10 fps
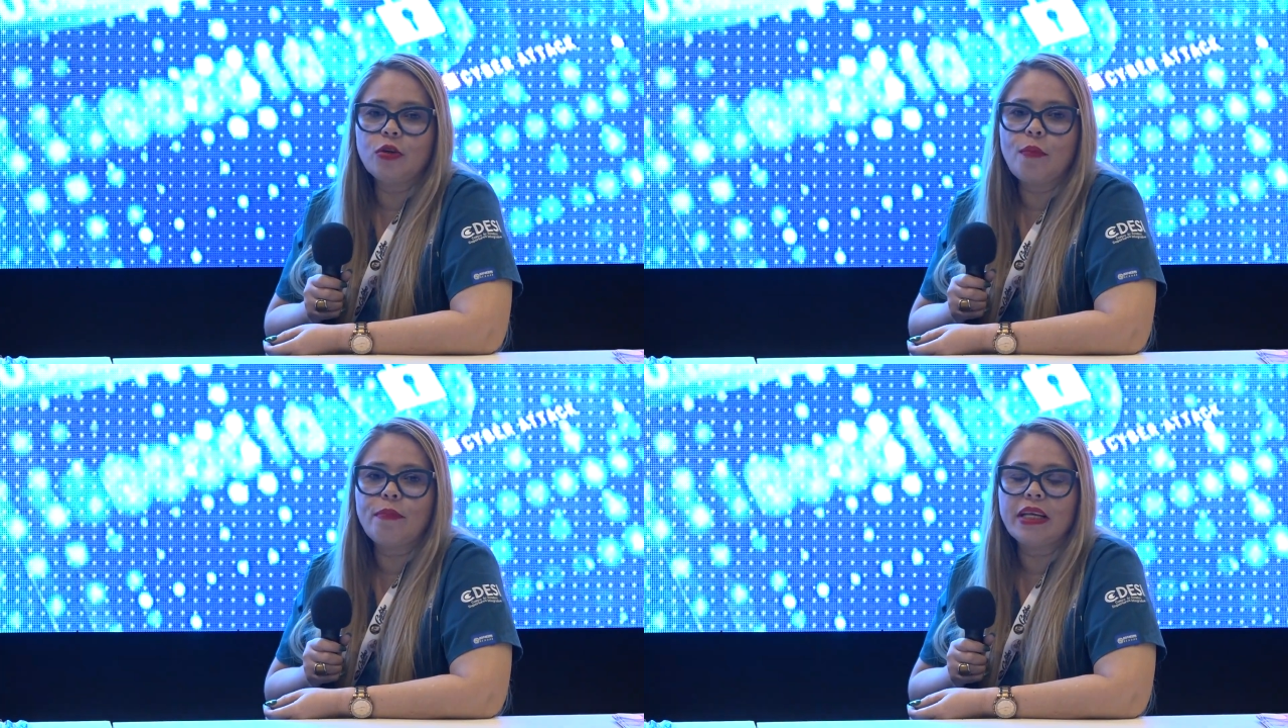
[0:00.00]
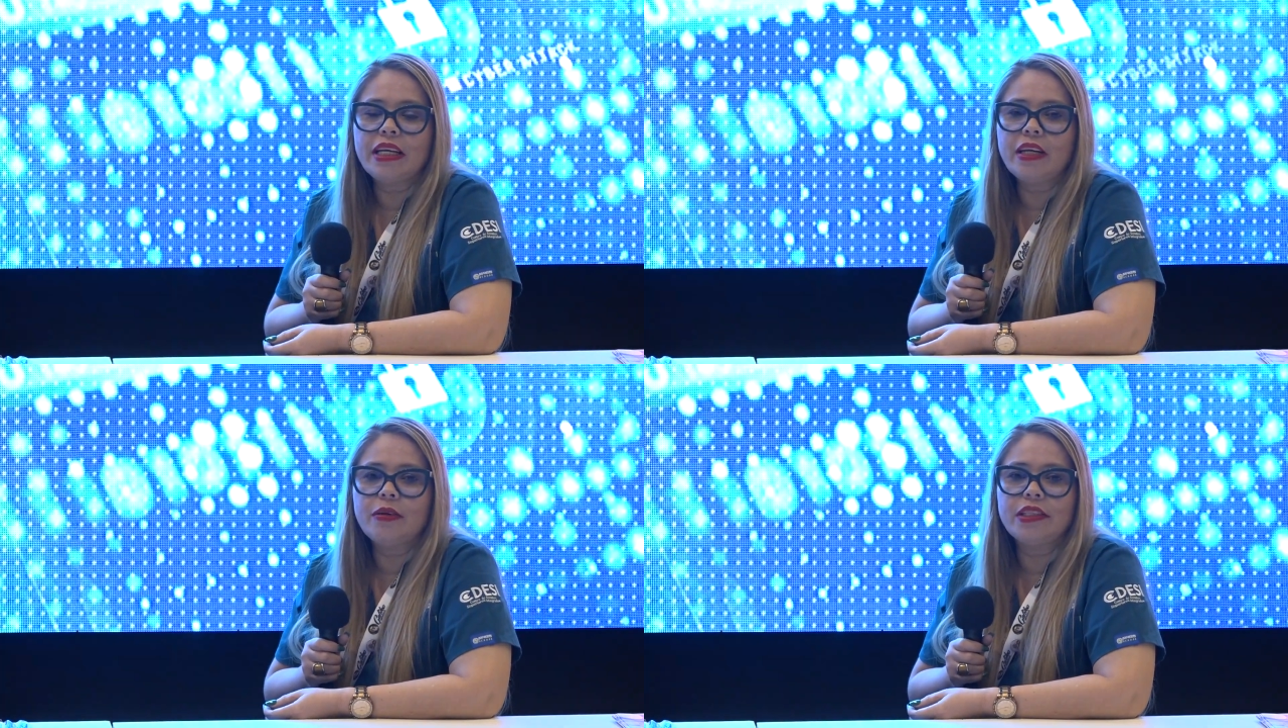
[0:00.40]

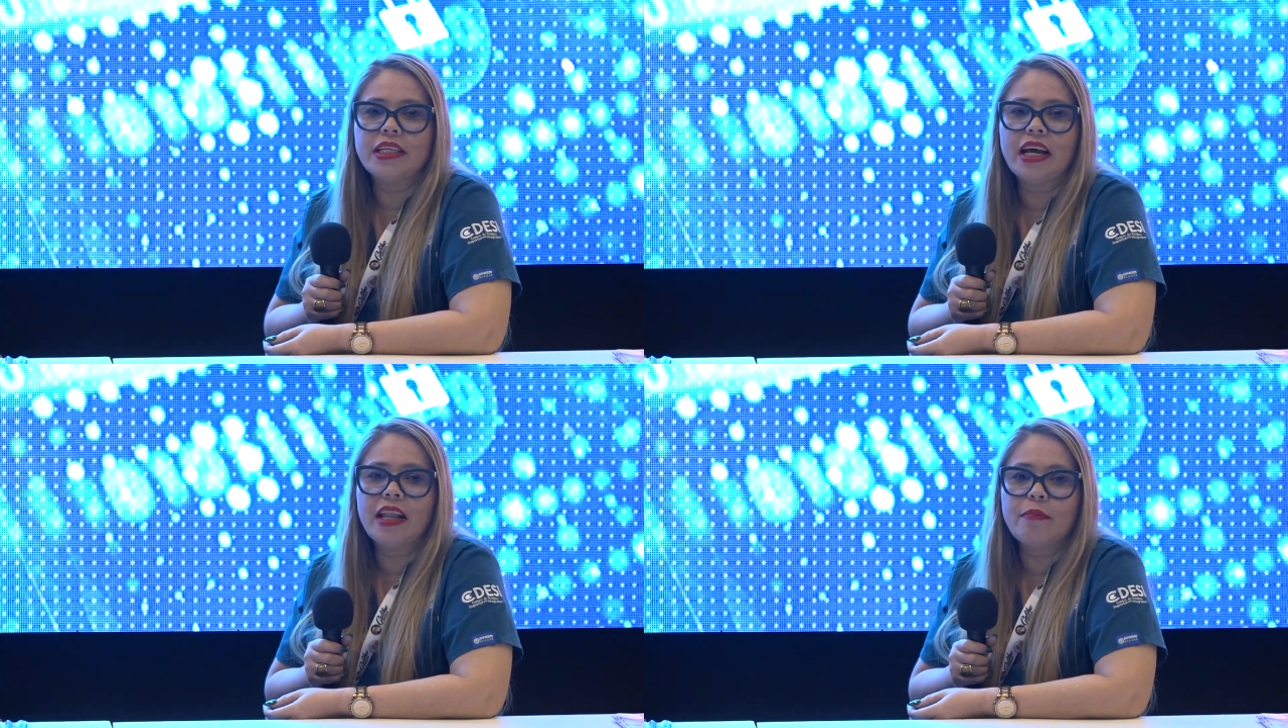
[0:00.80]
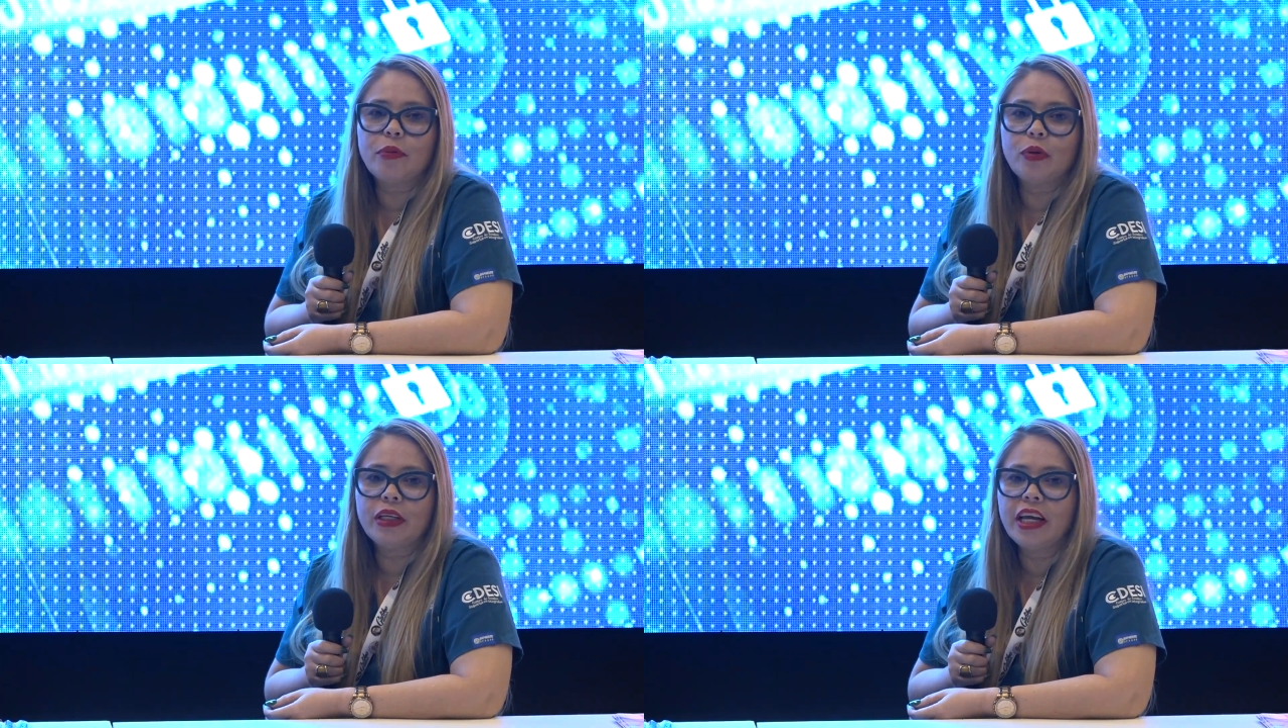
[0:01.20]
compañeros en cada
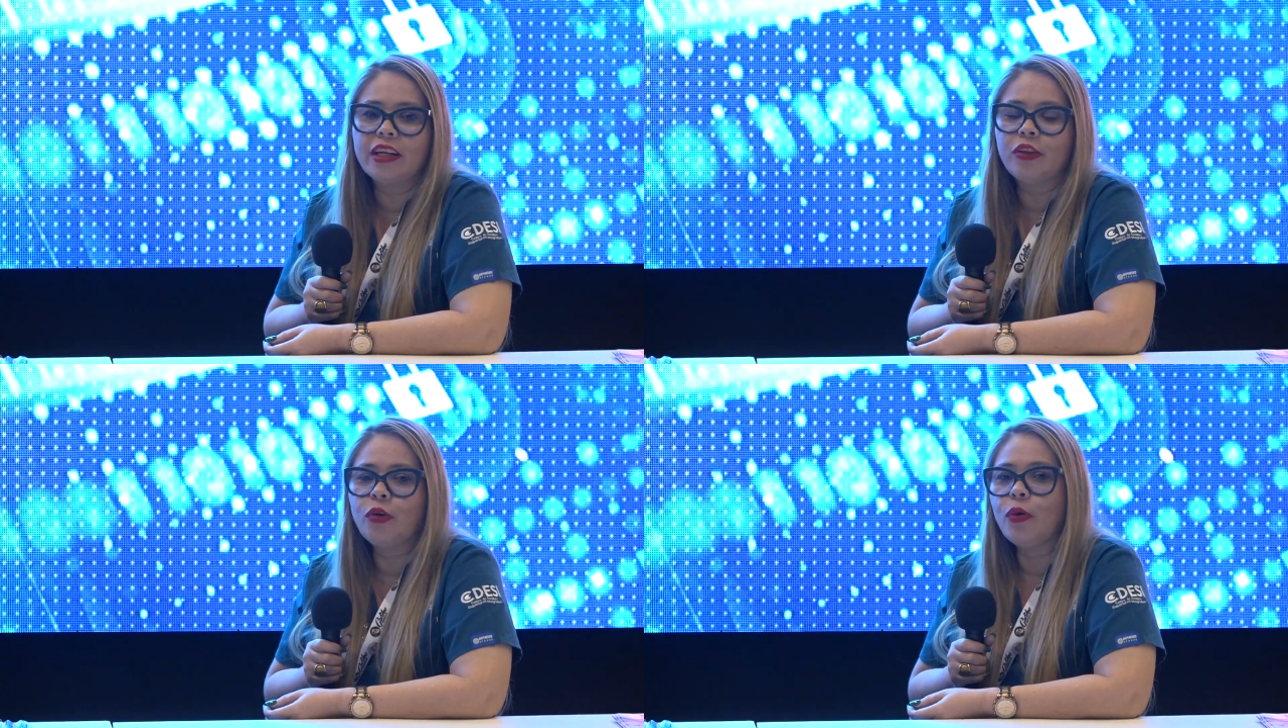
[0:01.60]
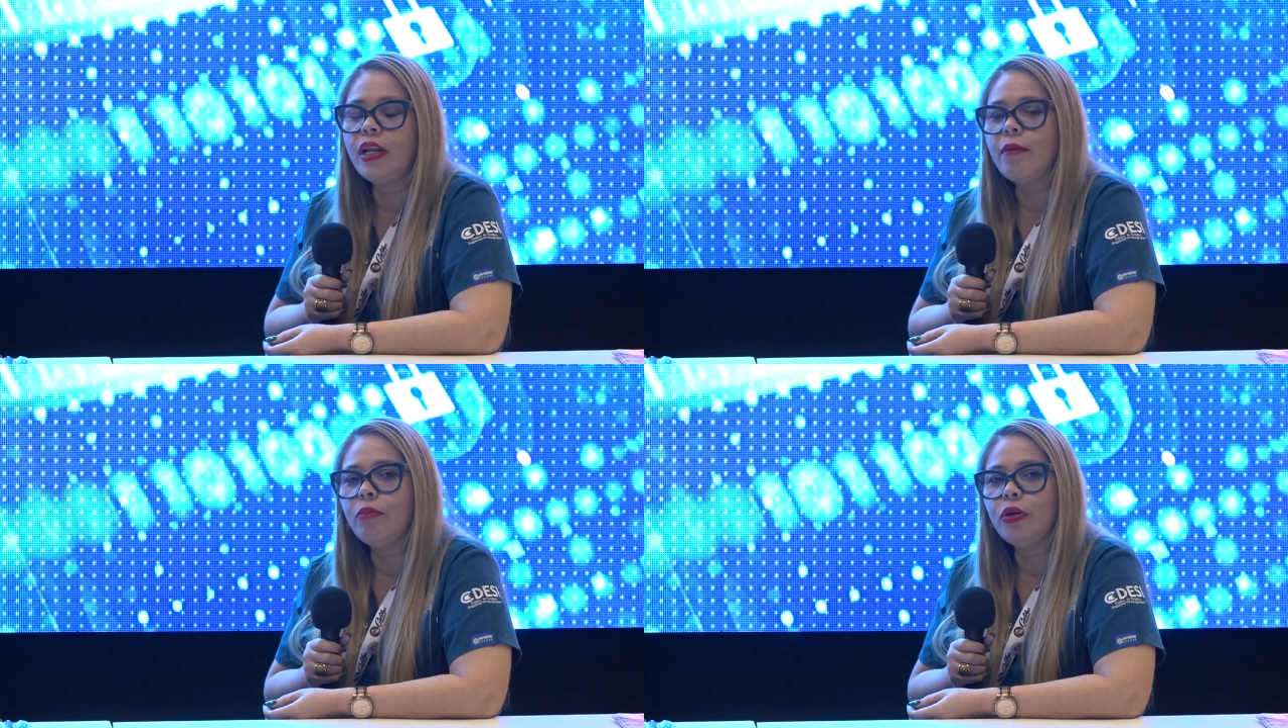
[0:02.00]
proyecto,
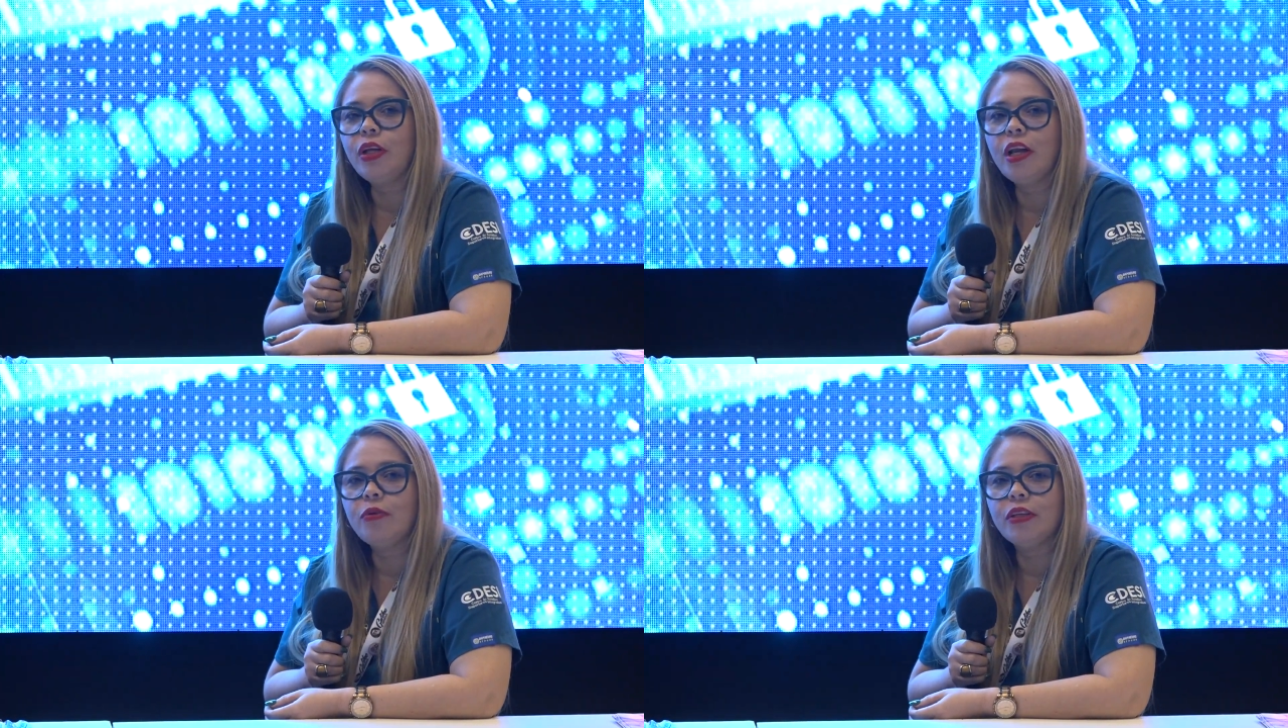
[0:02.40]
el apoyo de la